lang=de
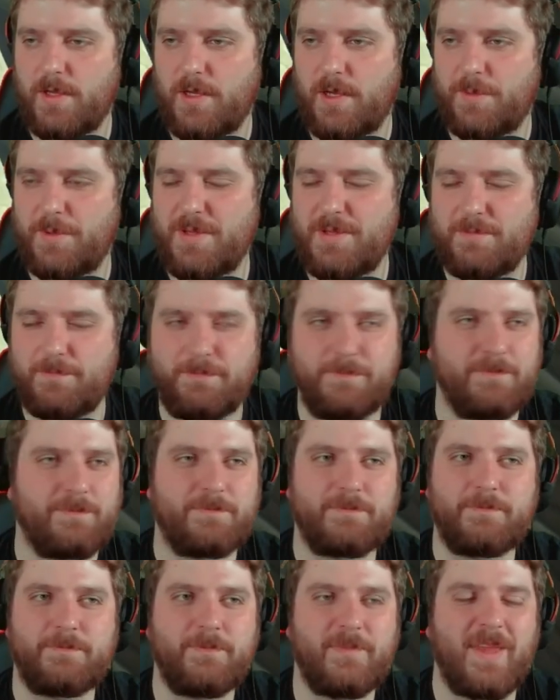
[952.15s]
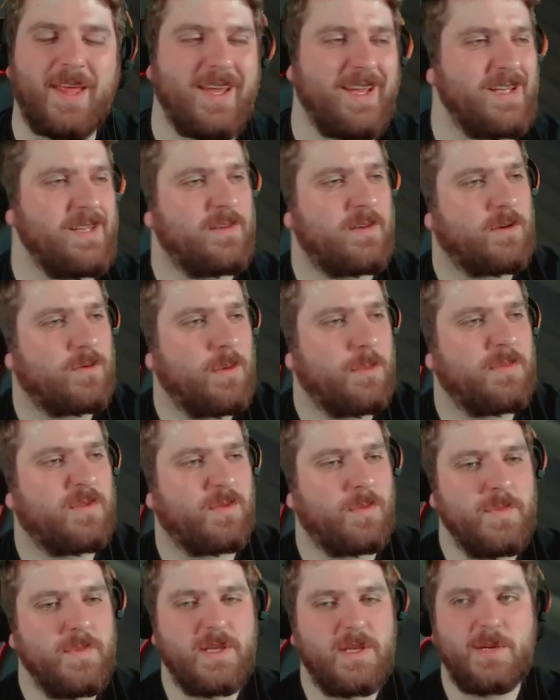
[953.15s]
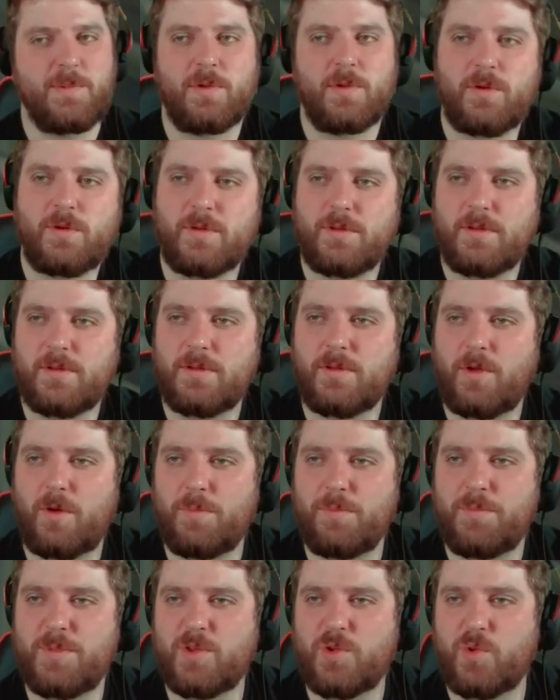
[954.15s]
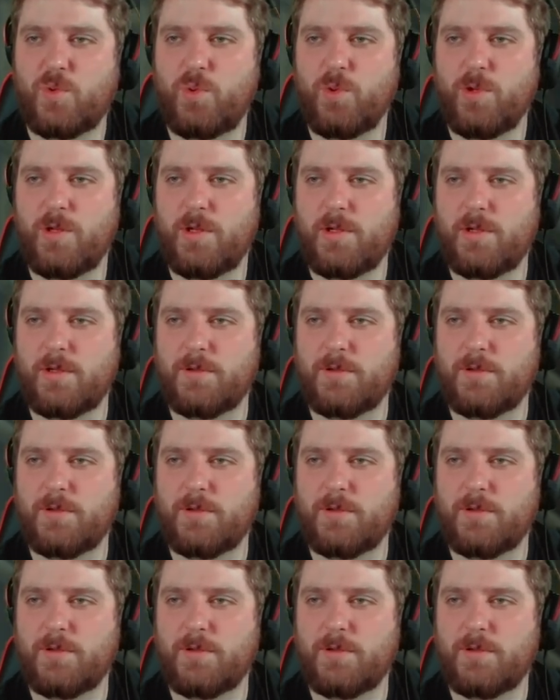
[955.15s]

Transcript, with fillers: Aber Instagram ist für mich immer noch ein, noch ein Betüdel,